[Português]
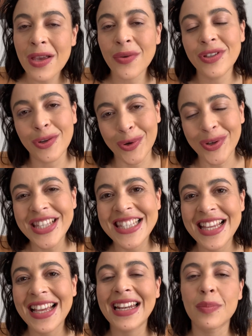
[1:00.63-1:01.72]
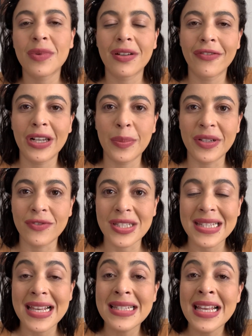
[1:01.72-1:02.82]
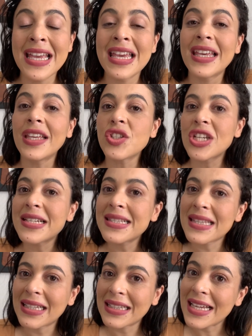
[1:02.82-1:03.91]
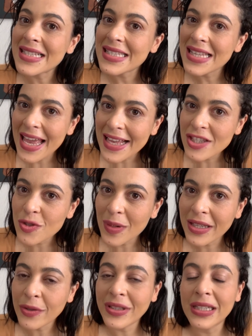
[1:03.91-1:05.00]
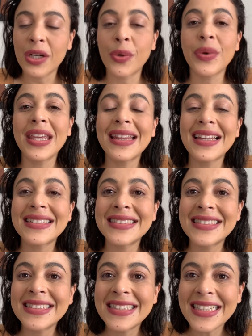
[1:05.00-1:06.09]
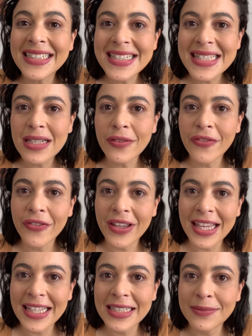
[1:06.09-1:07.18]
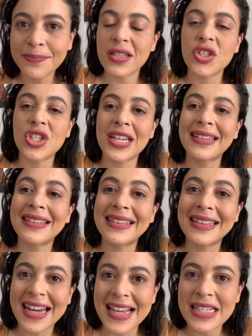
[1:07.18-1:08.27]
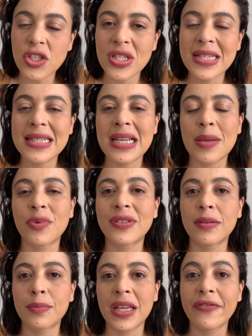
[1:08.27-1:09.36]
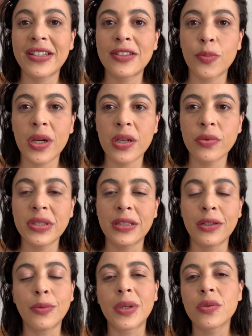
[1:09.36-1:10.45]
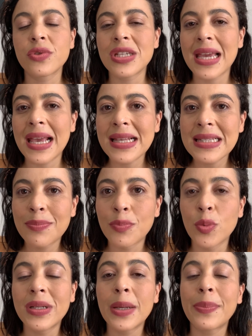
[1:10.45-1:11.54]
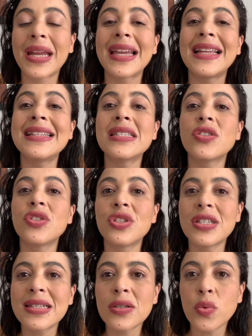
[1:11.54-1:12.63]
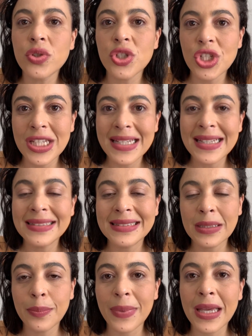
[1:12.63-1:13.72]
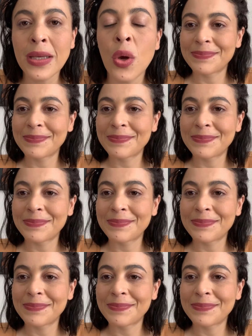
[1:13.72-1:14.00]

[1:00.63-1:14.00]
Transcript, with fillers: reuniões, né? Né? Lembra que eu falei para vocês? E já está na sétima reunião e na terça-feira, dia 13 de dezembro, também vai ter uma reunião, uma audiência pública para eles discutirem também